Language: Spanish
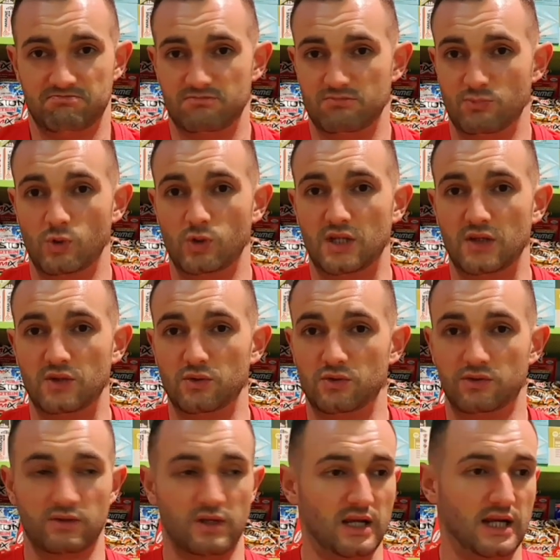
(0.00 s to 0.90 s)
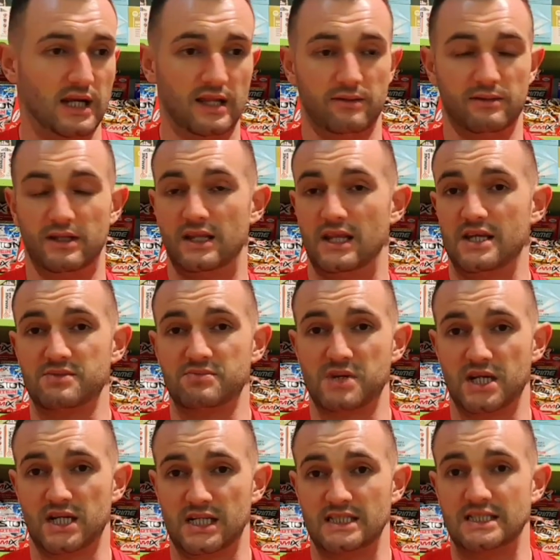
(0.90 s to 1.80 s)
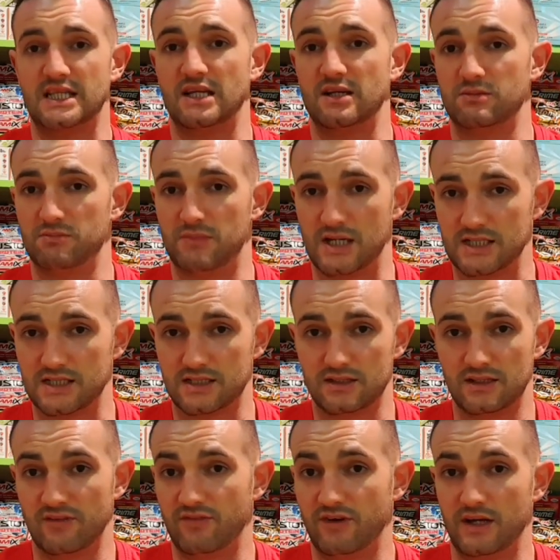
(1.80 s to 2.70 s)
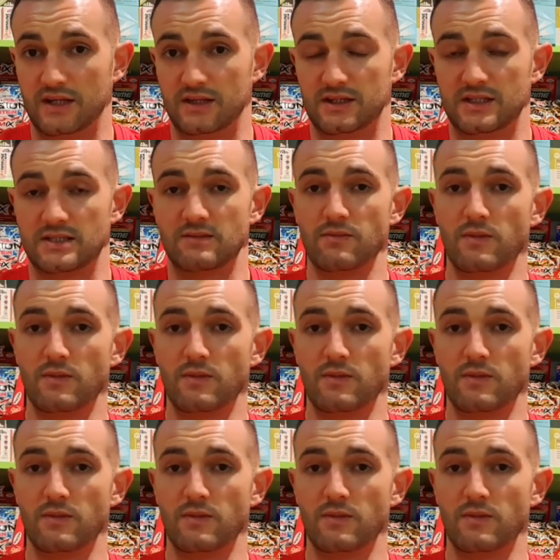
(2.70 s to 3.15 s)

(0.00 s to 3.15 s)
multitud. Y cada vez las marcas tienen más diferentes